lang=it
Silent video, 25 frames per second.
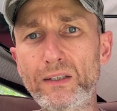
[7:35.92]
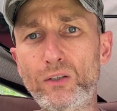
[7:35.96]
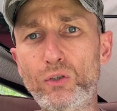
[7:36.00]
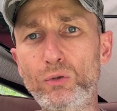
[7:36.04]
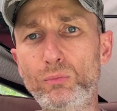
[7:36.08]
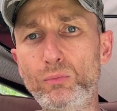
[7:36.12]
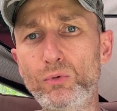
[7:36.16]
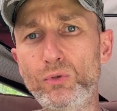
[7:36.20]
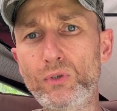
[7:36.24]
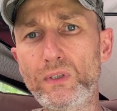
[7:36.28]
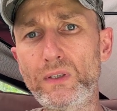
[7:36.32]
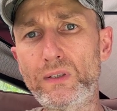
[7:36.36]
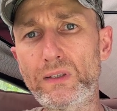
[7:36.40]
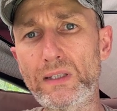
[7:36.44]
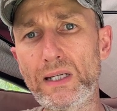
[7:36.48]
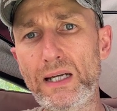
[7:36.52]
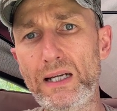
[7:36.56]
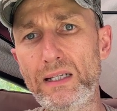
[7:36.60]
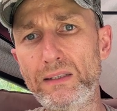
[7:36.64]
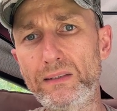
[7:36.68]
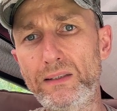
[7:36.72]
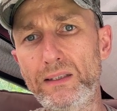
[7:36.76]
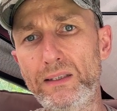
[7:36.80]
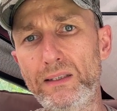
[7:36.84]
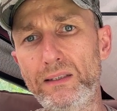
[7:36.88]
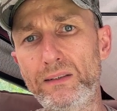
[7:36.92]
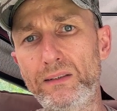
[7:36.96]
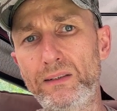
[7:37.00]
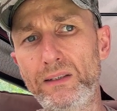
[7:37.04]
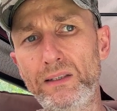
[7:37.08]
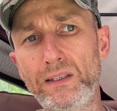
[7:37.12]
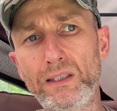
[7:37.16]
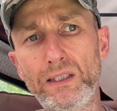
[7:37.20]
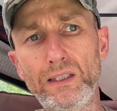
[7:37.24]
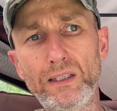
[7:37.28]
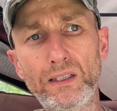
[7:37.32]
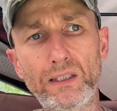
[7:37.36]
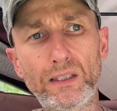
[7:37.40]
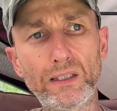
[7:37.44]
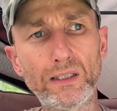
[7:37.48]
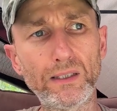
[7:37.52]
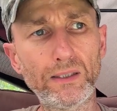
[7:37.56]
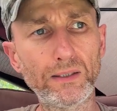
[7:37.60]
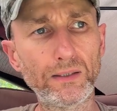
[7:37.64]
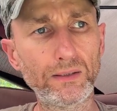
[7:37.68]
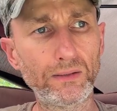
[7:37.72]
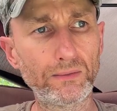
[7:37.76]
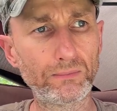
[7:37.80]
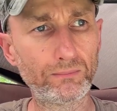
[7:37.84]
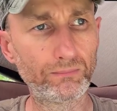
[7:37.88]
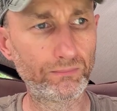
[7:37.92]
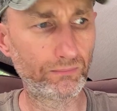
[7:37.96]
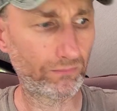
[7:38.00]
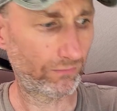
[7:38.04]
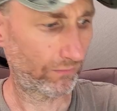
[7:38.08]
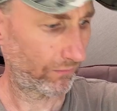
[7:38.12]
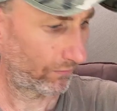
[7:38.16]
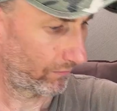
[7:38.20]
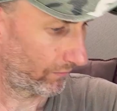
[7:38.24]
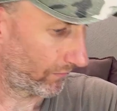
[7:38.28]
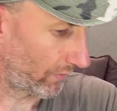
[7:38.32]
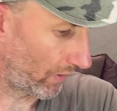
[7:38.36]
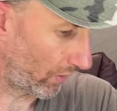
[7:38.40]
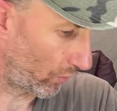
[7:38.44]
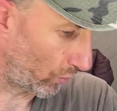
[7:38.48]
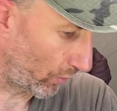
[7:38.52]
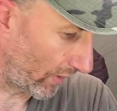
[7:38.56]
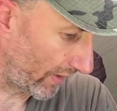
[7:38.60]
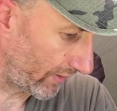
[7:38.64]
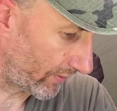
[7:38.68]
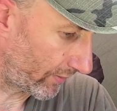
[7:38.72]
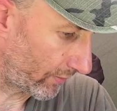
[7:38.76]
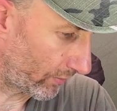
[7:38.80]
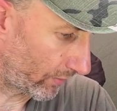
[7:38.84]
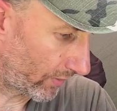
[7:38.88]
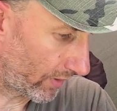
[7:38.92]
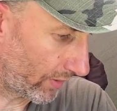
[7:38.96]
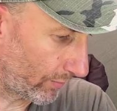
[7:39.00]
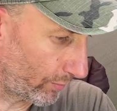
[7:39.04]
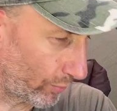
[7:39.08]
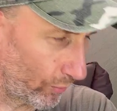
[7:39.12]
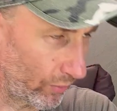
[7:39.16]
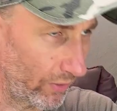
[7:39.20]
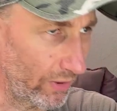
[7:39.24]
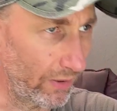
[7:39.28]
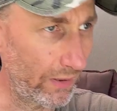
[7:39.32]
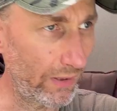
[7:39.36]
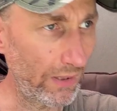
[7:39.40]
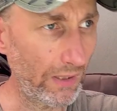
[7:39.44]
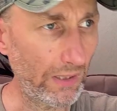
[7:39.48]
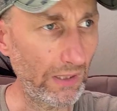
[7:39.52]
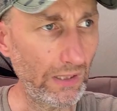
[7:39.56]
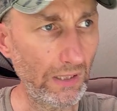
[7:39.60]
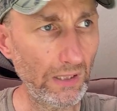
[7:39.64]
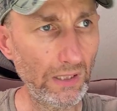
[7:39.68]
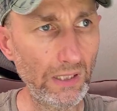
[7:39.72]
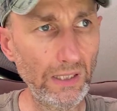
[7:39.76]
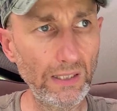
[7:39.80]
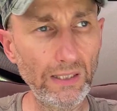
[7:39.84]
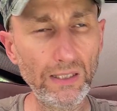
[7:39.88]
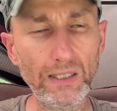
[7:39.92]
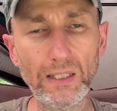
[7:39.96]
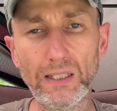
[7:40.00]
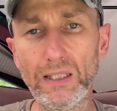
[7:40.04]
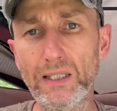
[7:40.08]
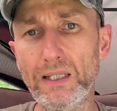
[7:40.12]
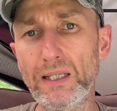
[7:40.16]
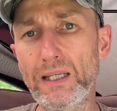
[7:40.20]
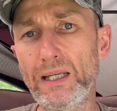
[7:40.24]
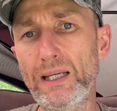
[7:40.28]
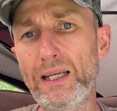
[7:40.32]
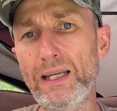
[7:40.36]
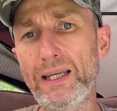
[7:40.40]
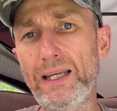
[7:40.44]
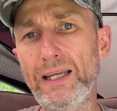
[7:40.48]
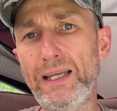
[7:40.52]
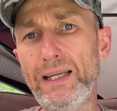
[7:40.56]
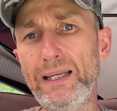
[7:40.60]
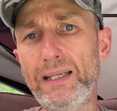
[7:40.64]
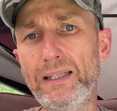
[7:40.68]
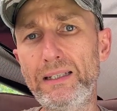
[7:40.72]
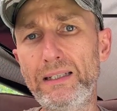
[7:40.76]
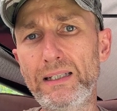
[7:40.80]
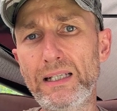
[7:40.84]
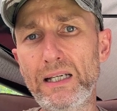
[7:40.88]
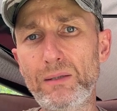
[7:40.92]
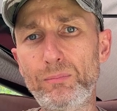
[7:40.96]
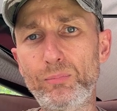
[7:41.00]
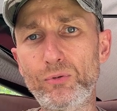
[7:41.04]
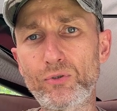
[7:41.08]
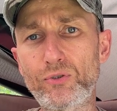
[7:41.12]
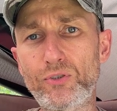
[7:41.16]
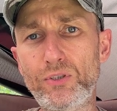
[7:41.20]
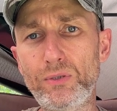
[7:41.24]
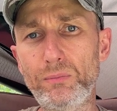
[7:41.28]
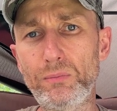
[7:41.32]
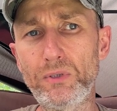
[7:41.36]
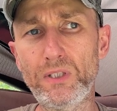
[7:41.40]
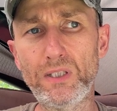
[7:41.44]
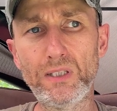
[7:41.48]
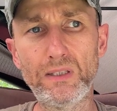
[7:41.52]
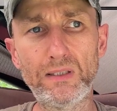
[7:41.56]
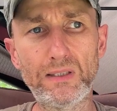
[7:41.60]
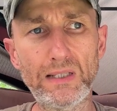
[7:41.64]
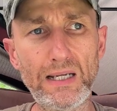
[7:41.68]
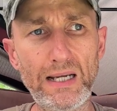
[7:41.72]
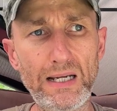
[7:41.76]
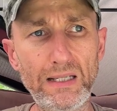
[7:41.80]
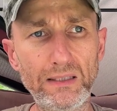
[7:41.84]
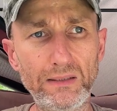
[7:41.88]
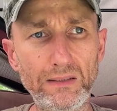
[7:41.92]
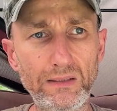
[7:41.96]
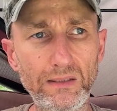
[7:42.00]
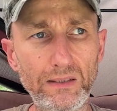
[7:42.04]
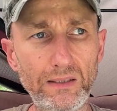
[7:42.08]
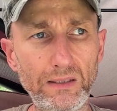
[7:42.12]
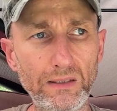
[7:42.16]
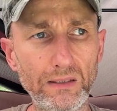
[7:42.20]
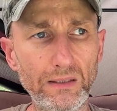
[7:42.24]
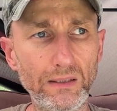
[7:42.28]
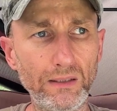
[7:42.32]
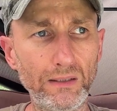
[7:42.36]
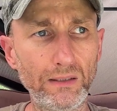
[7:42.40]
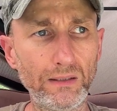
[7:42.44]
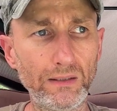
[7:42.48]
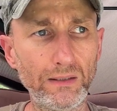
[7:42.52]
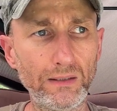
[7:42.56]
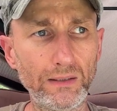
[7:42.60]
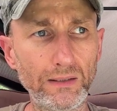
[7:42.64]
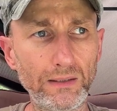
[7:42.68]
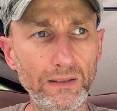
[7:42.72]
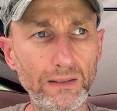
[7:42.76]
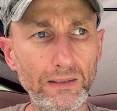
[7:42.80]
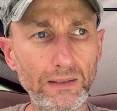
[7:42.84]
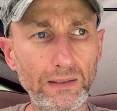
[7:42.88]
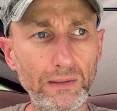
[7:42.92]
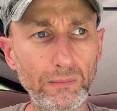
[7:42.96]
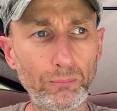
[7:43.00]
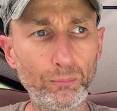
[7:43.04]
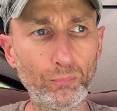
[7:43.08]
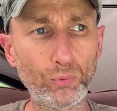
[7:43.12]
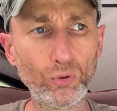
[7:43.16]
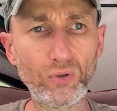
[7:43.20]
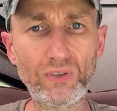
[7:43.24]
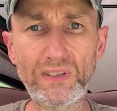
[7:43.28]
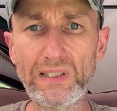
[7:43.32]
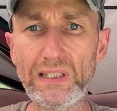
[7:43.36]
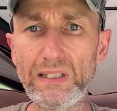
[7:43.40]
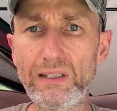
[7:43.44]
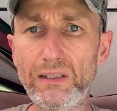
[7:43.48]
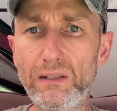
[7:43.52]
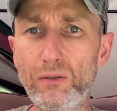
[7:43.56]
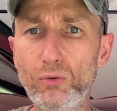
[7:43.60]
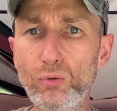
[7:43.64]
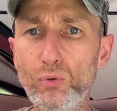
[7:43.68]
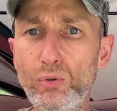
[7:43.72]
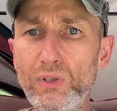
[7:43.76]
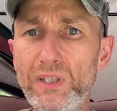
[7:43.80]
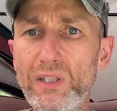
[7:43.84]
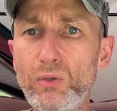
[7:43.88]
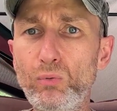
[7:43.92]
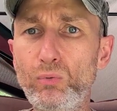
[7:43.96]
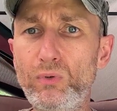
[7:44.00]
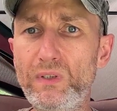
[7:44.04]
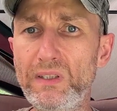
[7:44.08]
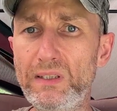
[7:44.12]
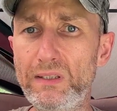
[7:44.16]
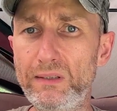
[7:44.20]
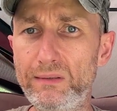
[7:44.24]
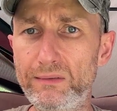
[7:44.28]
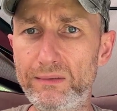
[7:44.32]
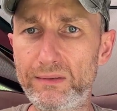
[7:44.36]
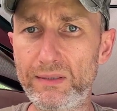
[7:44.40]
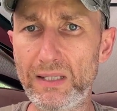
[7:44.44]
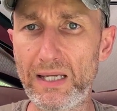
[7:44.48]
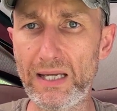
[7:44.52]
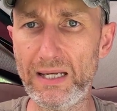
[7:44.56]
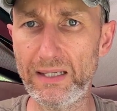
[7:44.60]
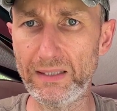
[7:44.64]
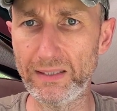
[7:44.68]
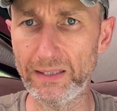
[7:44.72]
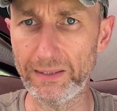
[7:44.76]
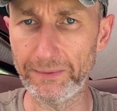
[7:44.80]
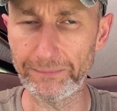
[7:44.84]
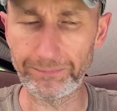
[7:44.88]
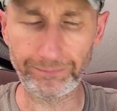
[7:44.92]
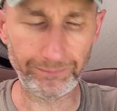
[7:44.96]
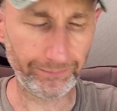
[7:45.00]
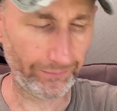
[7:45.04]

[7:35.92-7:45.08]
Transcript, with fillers: comodità del D-Rig, di questo tipo di D-Rig, è la possibilità di eh, poterlo riutilizzare